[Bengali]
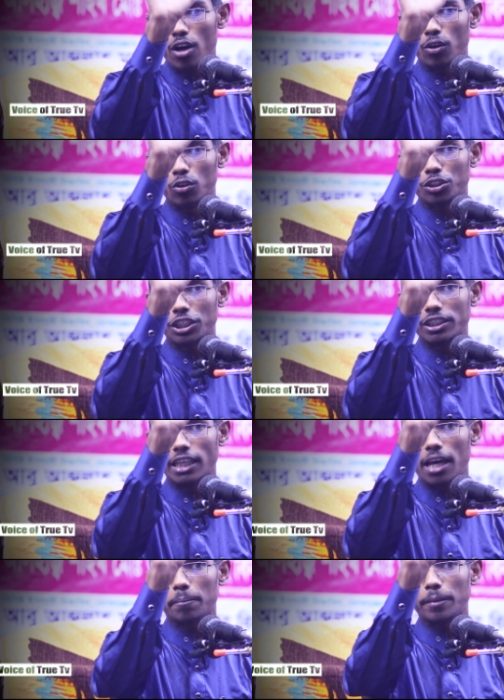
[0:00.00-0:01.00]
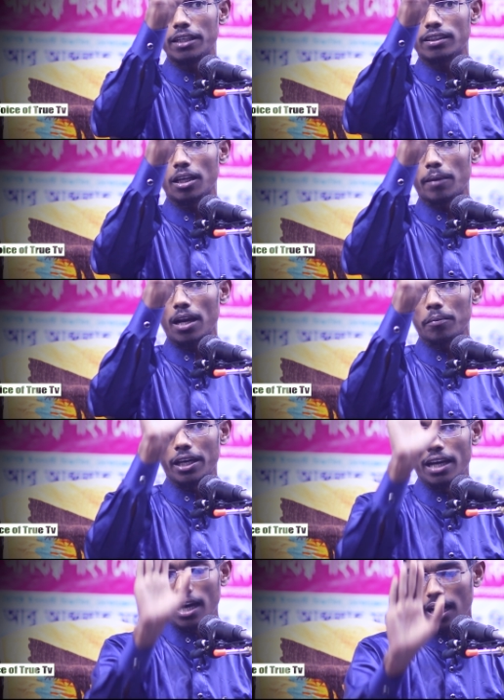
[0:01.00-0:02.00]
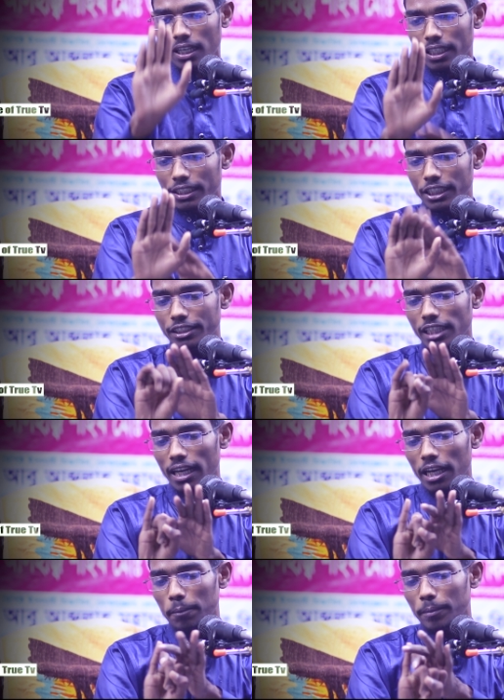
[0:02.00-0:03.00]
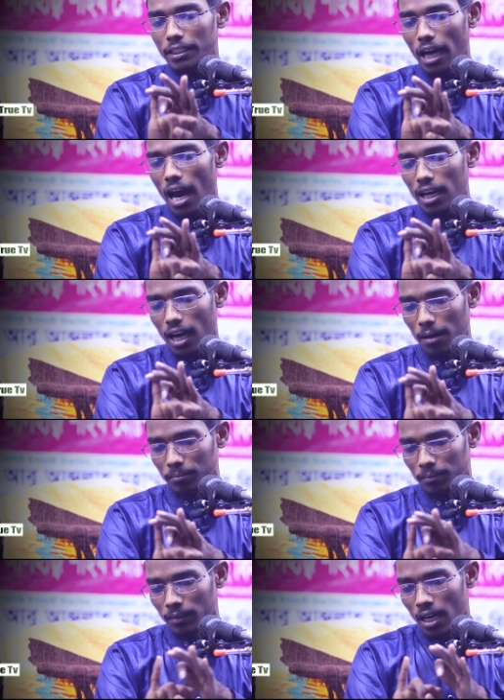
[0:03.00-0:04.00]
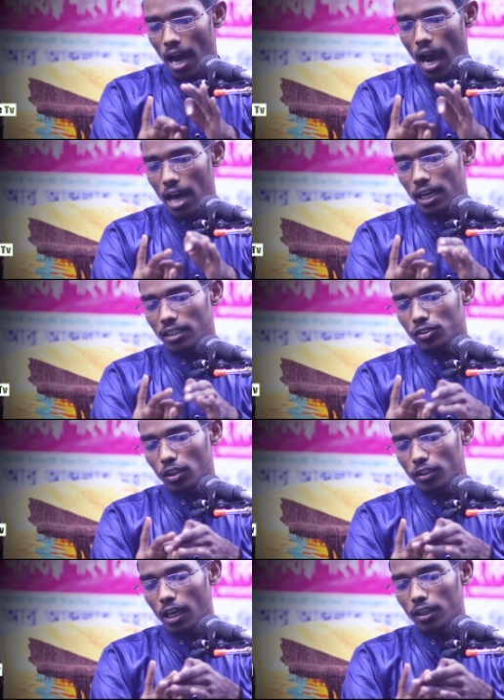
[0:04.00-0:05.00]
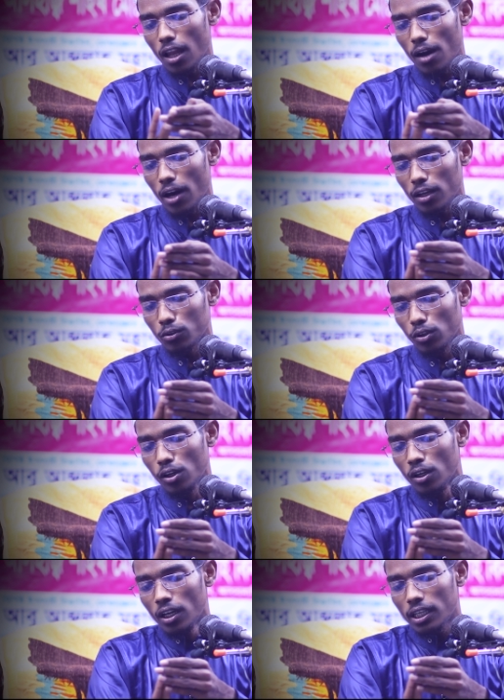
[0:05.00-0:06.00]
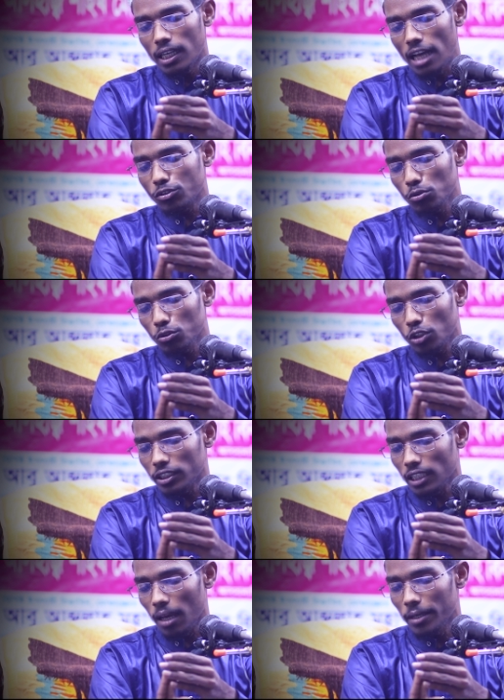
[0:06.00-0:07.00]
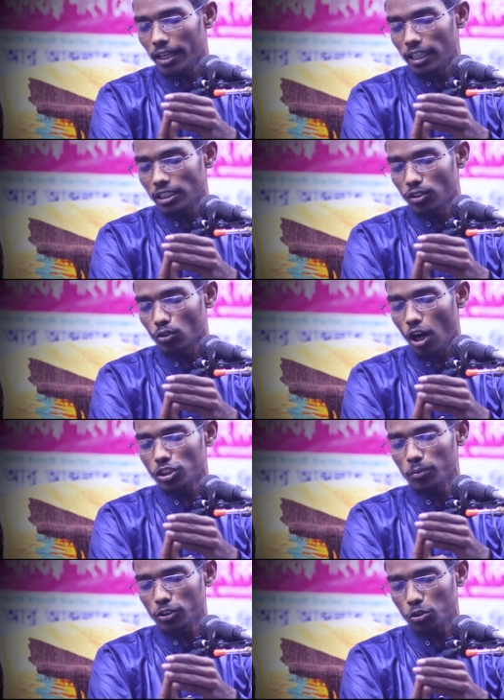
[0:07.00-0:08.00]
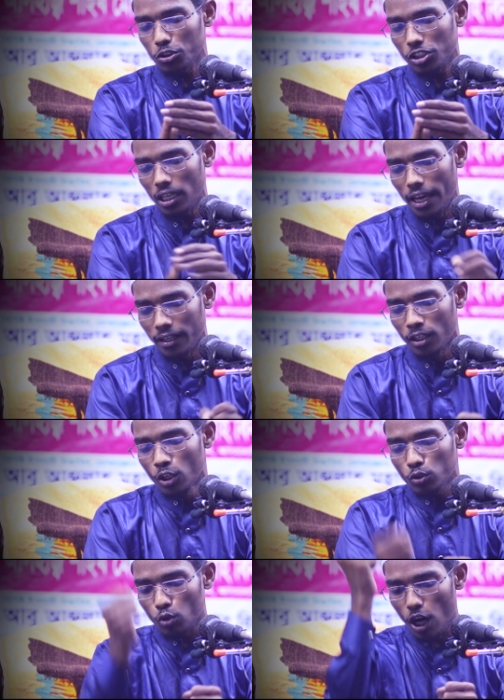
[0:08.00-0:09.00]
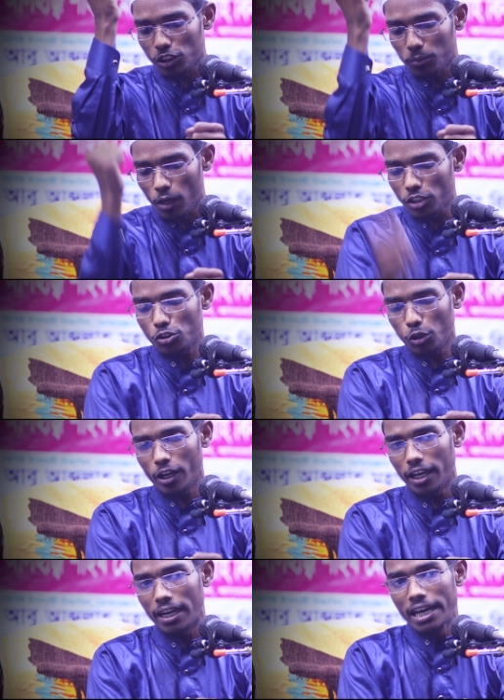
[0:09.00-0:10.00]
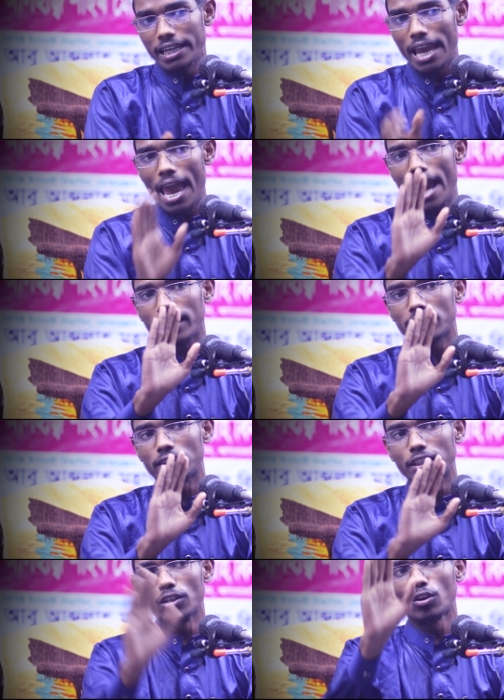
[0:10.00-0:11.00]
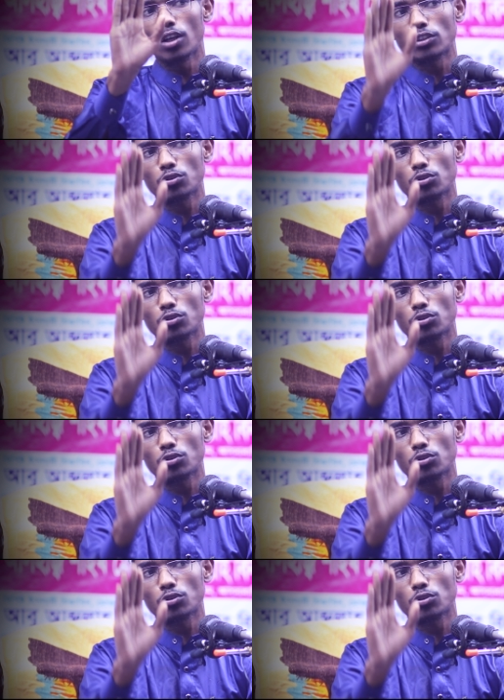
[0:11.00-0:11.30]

কখনো টিচার পিটতে পারবে না টিচারের পিটা হারাম আনাস রদি আল্লাহ হানহু রাসুলসাল্লামের কাছে দশ বছর ছিলেন দশ বছরের একদিনও